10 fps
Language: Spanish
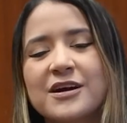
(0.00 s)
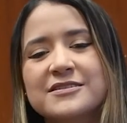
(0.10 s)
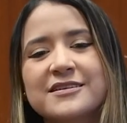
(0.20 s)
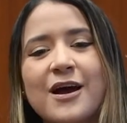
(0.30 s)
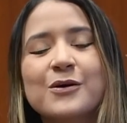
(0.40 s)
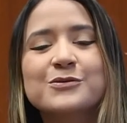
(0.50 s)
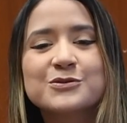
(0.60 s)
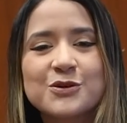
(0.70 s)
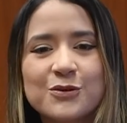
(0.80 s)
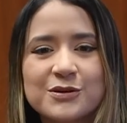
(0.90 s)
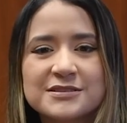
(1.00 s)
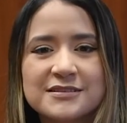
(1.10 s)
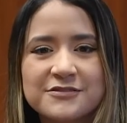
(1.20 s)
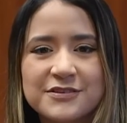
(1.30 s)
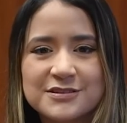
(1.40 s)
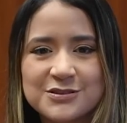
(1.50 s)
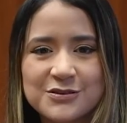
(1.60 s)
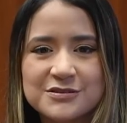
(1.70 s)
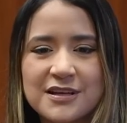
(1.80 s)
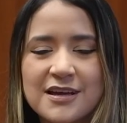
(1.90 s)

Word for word: han llenado no solo de satisfacción,